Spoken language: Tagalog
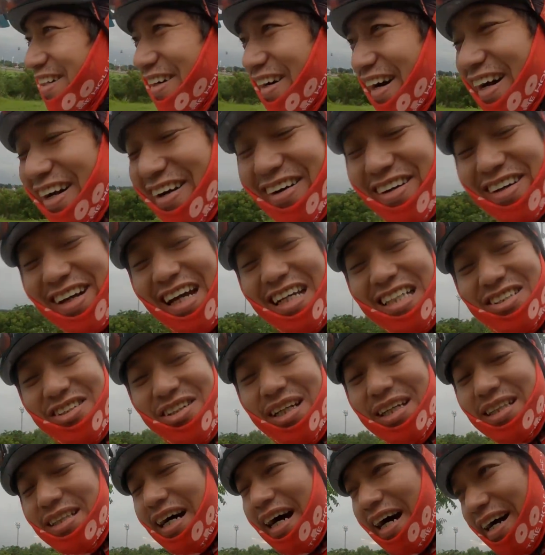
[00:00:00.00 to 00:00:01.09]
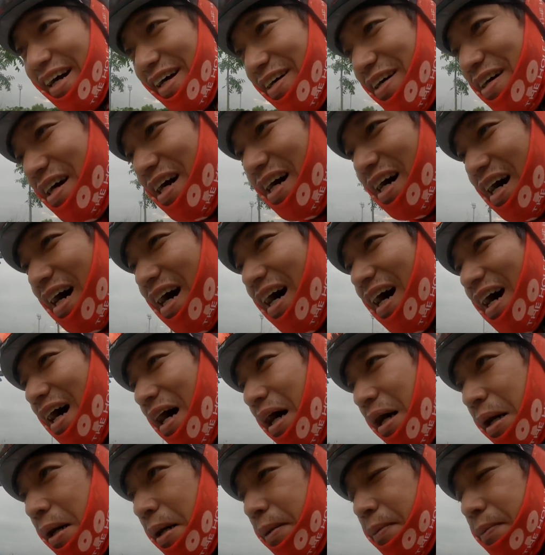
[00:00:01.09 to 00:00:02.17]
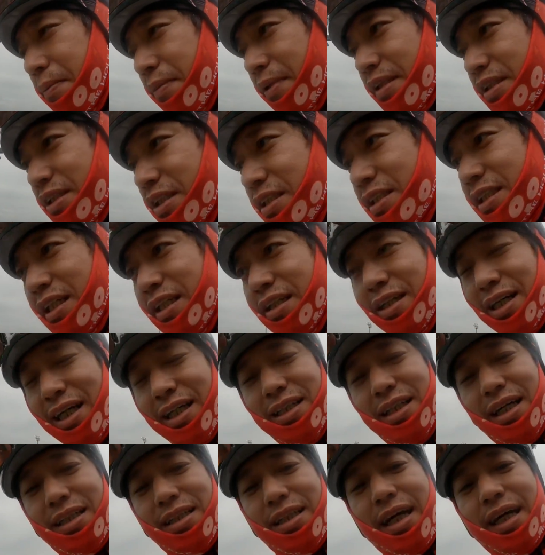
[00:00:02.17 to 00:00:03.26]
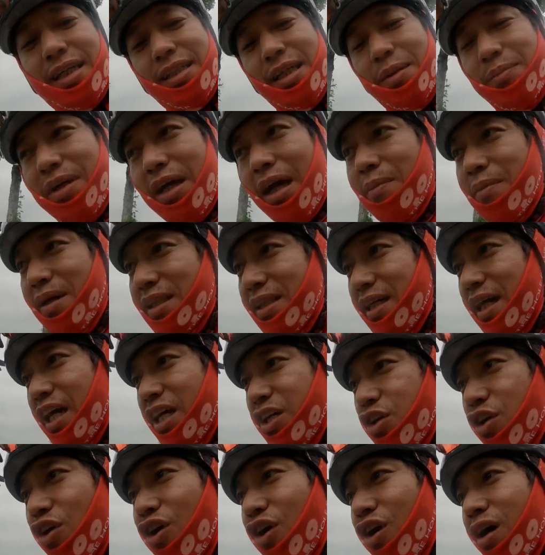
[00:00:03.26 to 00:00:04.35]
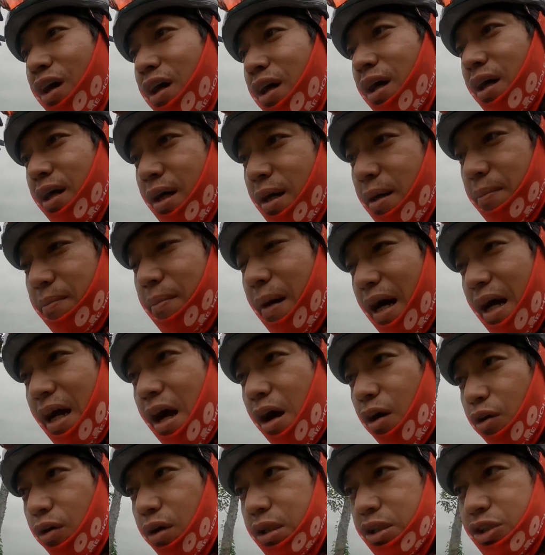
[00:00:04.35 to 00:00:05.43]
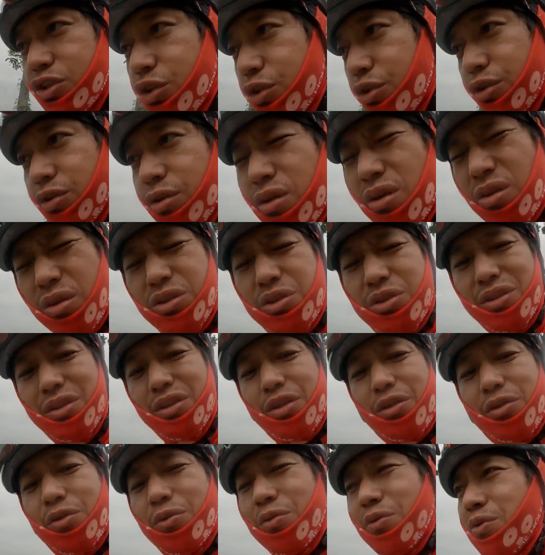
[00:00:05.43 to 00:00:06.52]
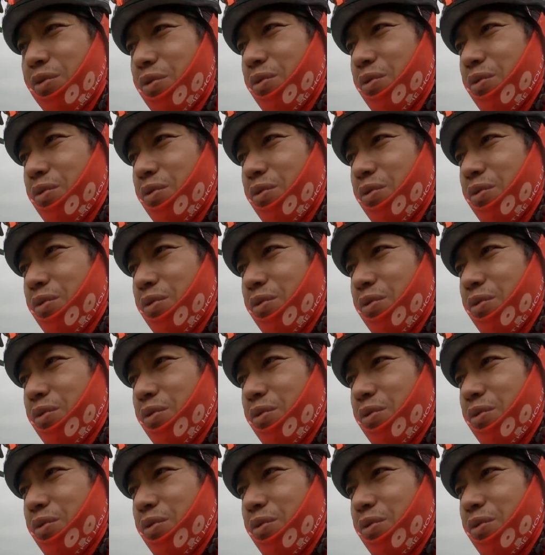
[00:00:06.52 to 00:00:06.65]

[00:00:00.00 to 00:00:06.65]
so ngayon, rides ulit tayo. Uh, Mag-chill ride lang tayo sa may Amadeo via Conchu. Yung Conchu hindi ko...